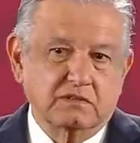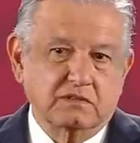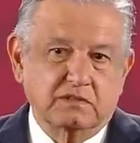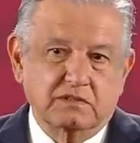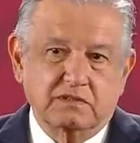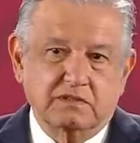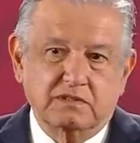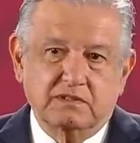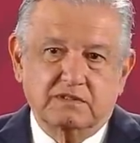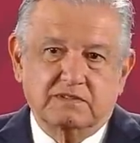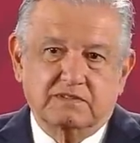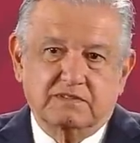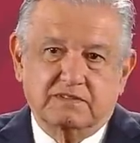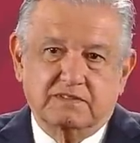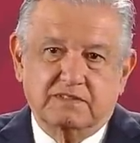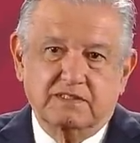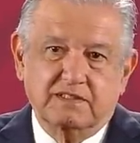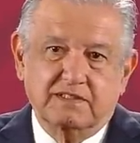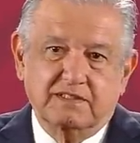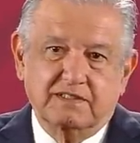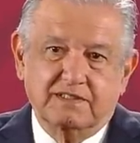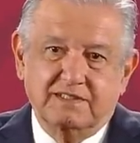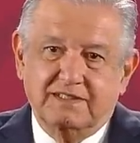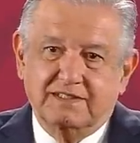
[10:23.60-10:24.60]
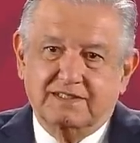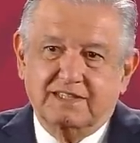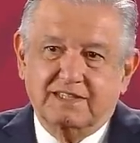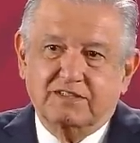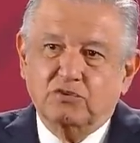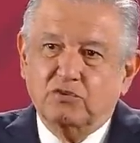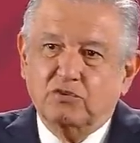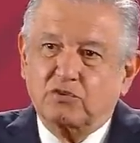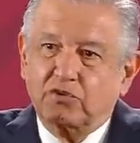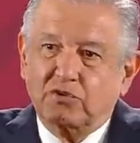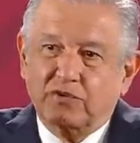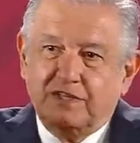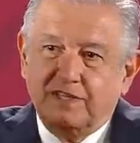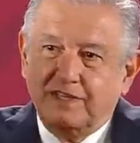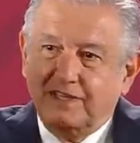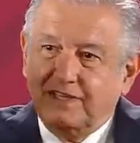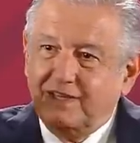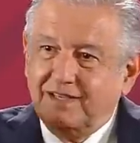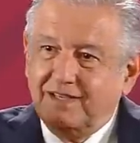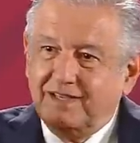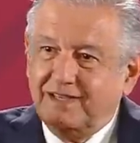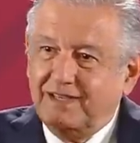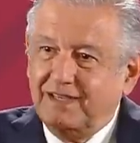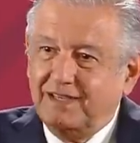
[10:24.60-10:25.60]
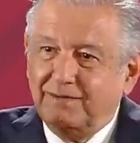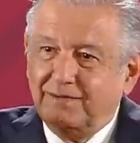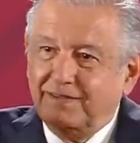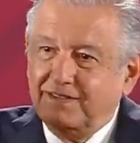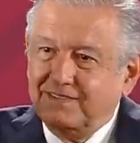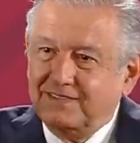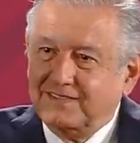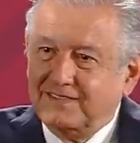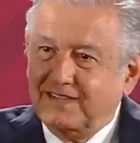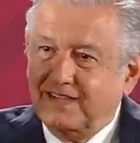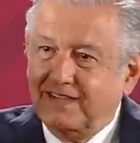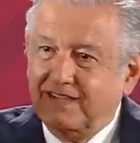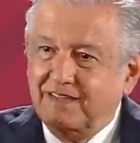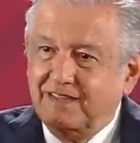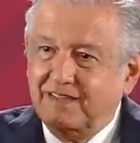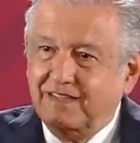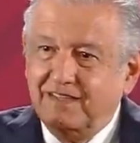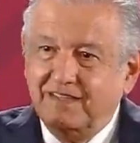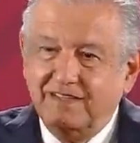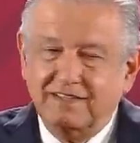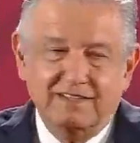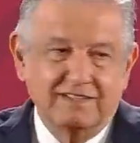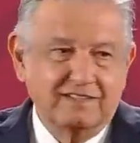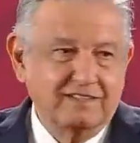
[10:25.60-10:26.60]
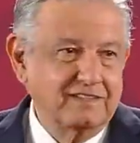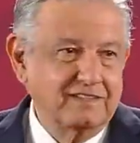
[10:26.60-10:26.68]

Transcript: Este, de tecnología avanzada,